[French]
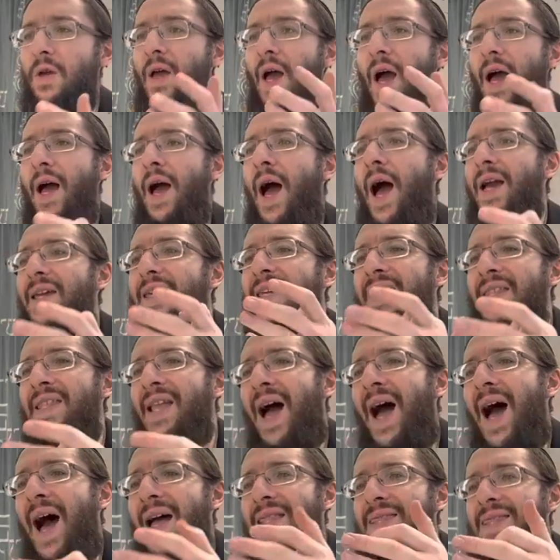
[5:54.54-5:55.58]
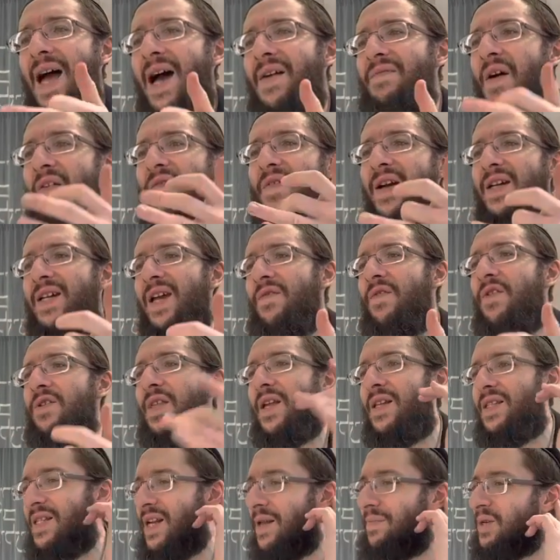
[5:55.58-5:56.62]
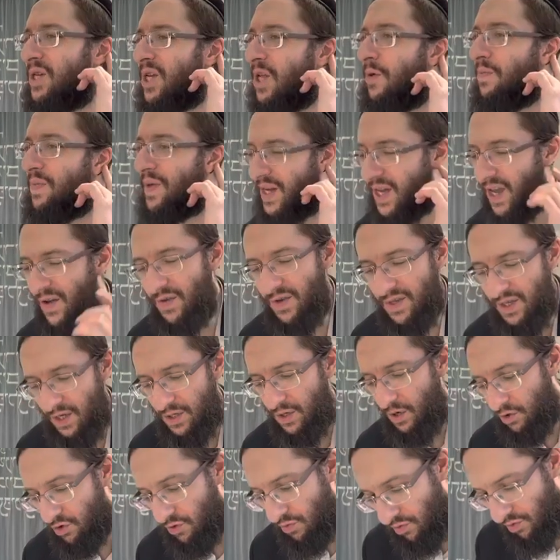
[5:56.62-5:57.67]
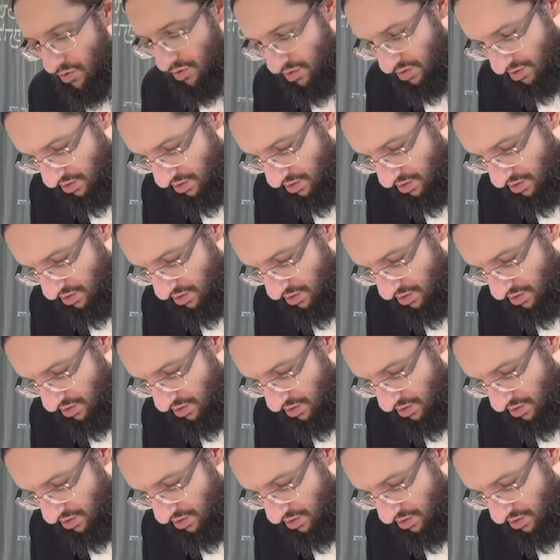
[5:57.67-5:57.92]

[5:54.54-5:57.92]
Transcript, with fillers: Ah Akina, Atahava, Veakavod, elle dit la Mishnah Empire Kavod, ça sort du monde.